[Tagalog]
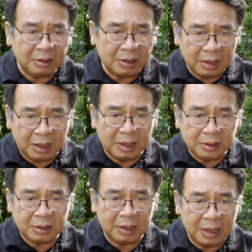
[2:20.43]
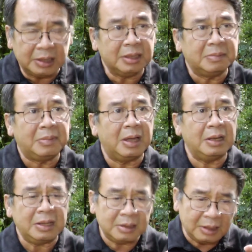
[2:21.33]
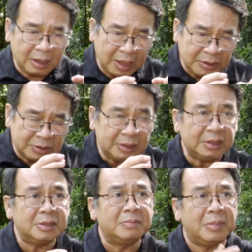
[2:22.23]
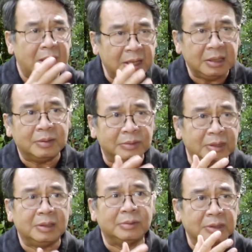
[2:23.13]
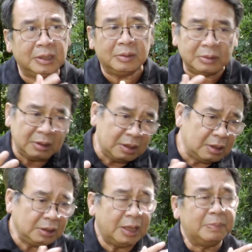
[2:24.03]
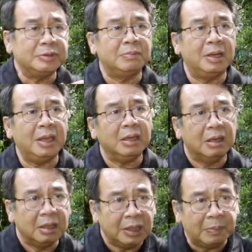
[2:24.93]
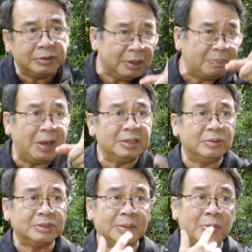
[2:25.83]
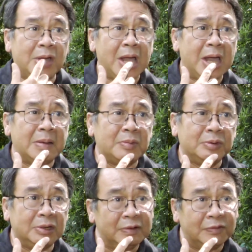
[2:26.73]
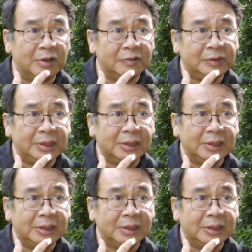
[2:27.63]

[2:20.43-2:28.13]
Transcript: tinanggalan niya ng lahat ng bala, naglagay siya ng isang bala, ikot, ikot, ikot, tapos balik, tapos ipasok sa bunganga mo yung revolver.